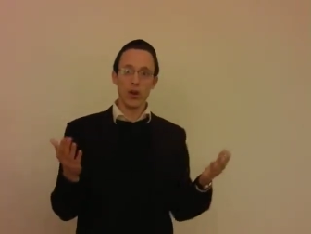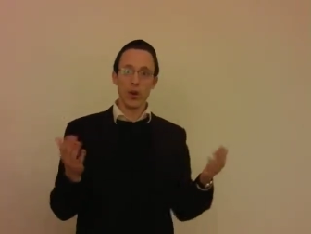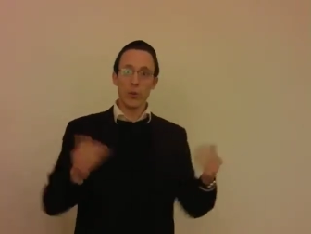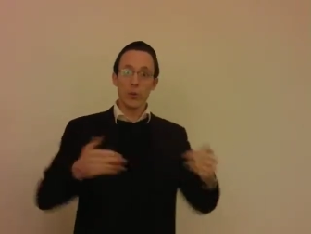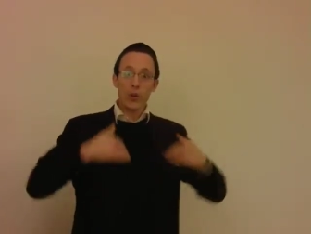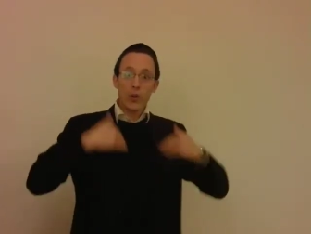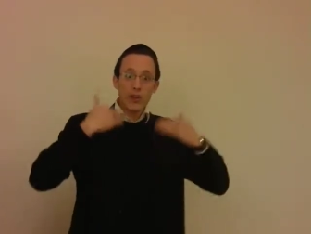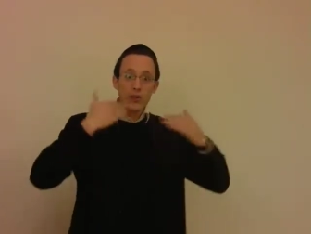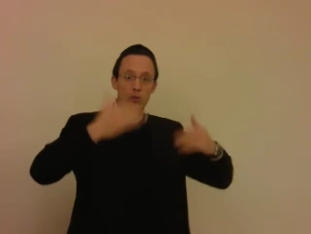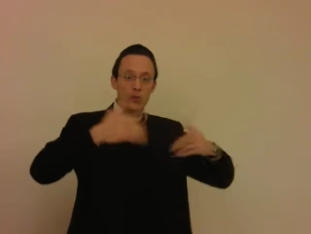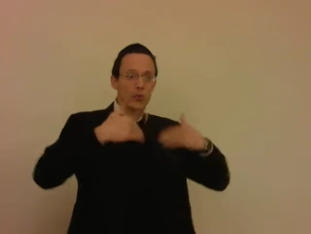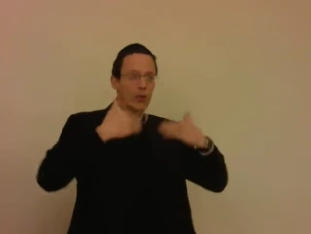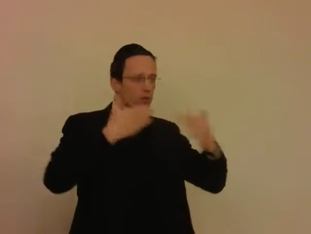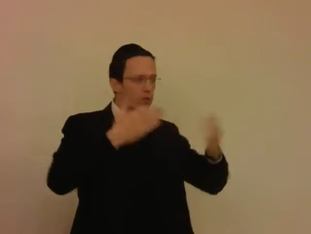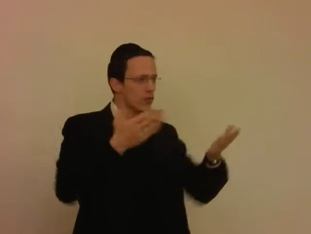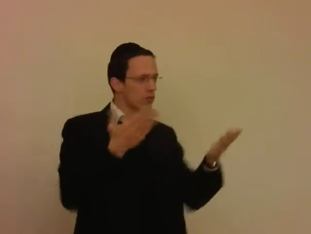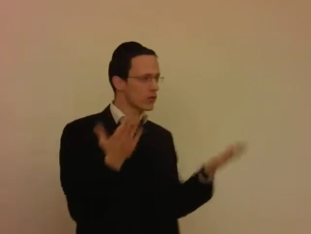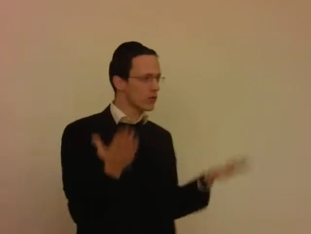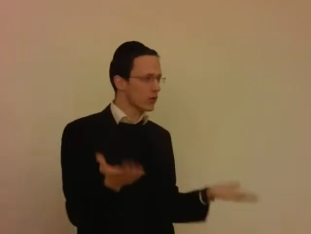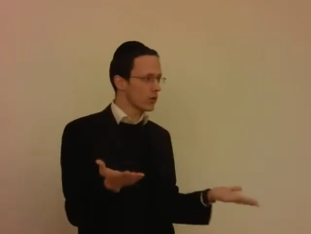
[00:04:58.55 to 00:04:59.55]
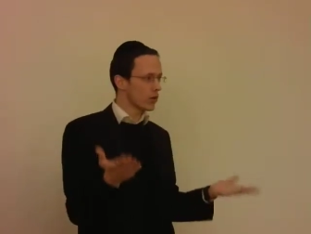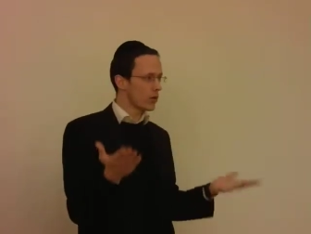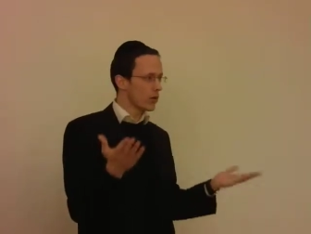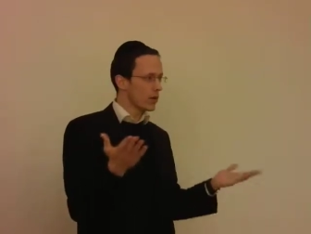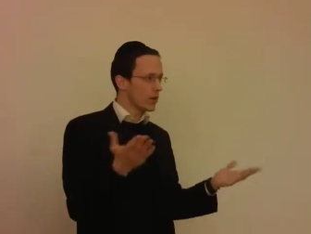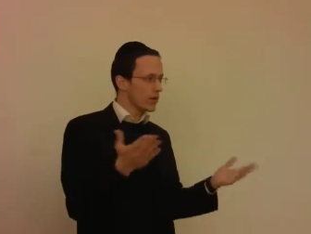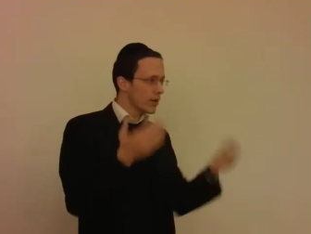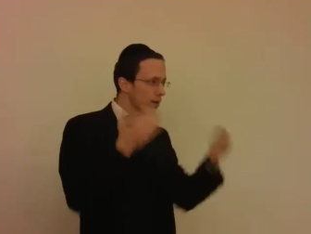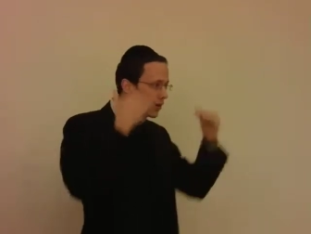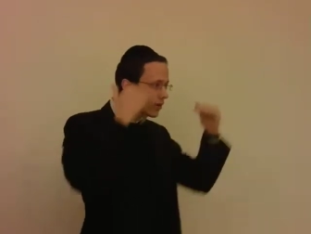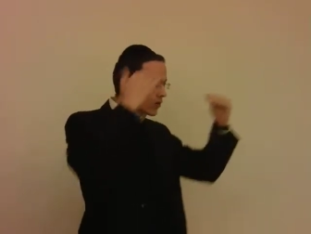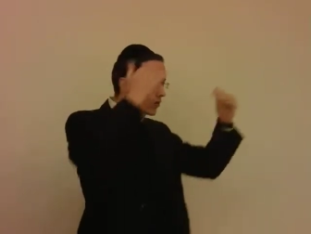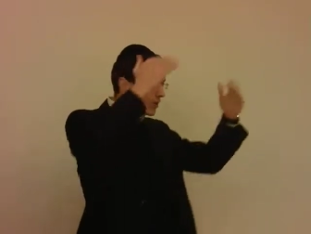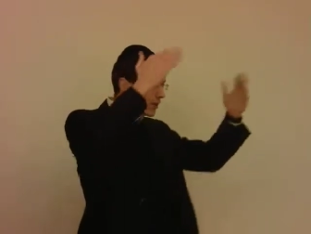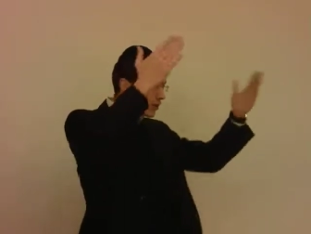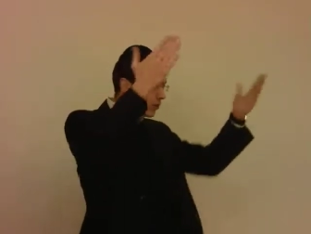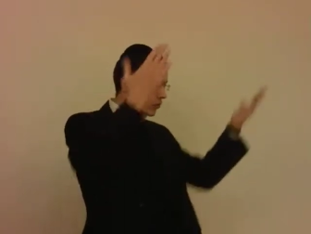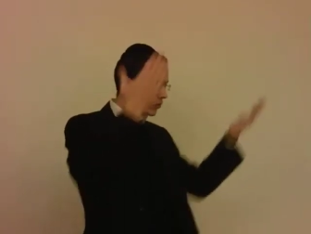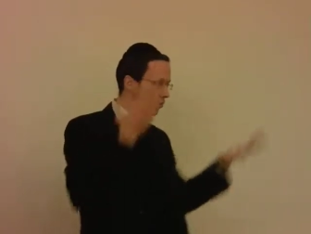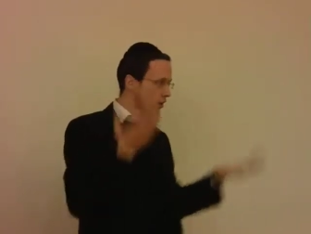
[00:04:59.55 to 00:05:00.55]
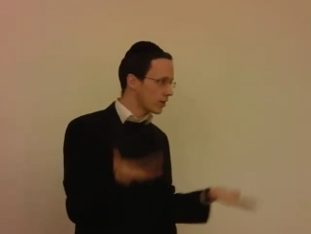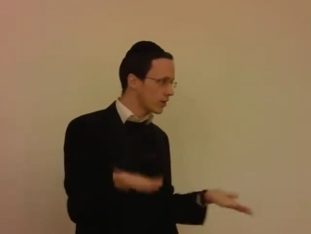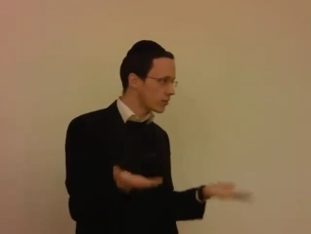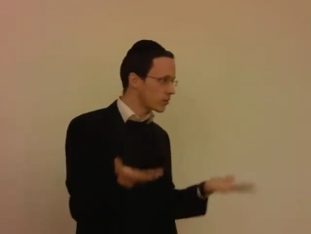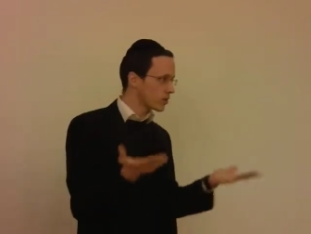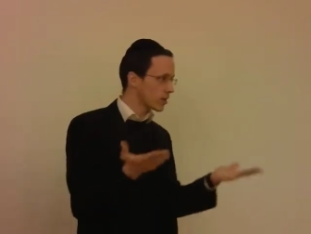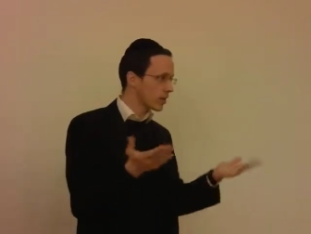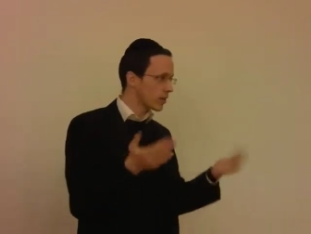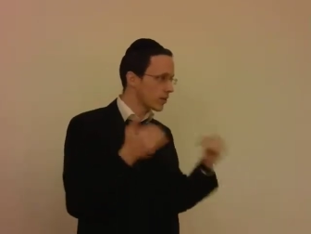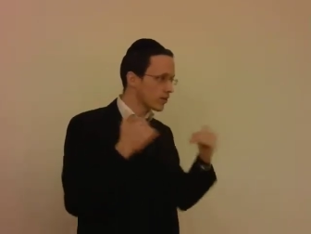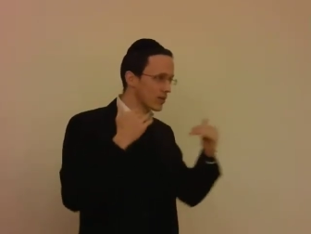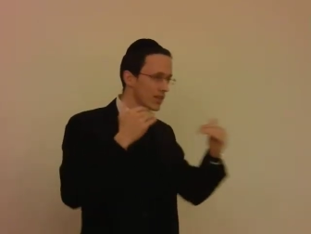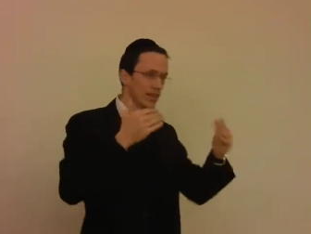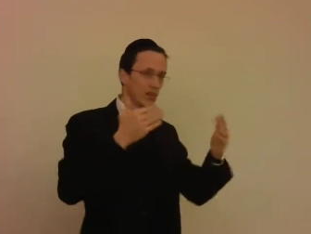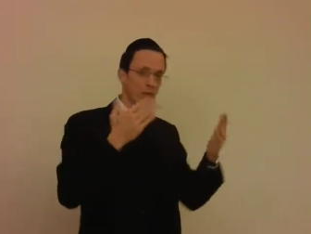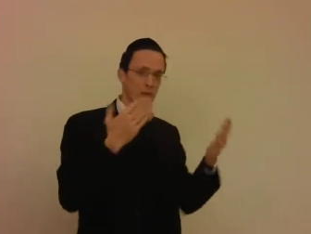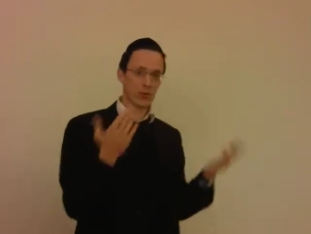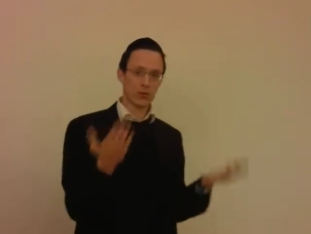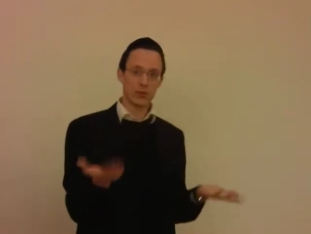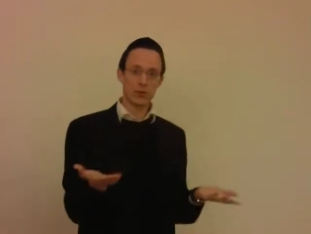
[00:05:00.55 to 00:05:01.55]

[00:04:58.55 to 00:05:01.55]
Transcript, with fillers: Pour l'instant on doit vendre. Ça, dans 7 ans, on va attendre gérer dans 7 ans.